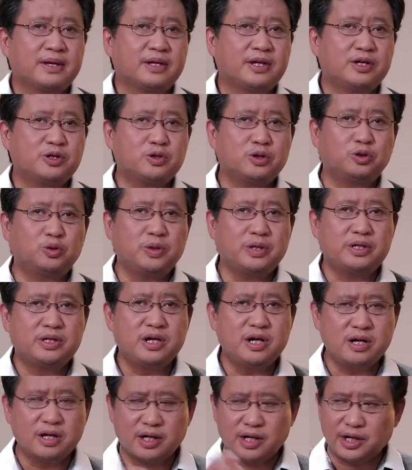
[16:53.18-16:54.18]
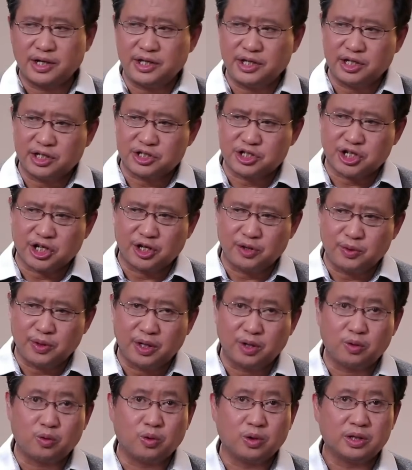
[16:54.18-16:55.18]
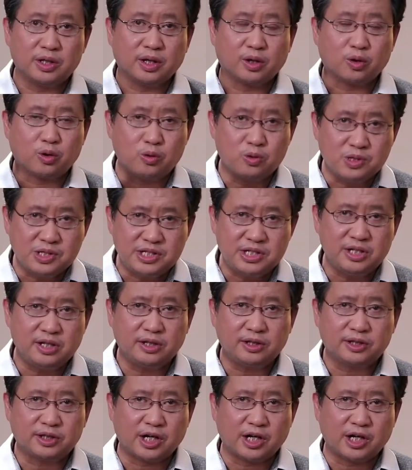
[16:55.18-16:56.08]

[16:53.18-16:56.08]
也就是说，对任何一个成员国的攻击，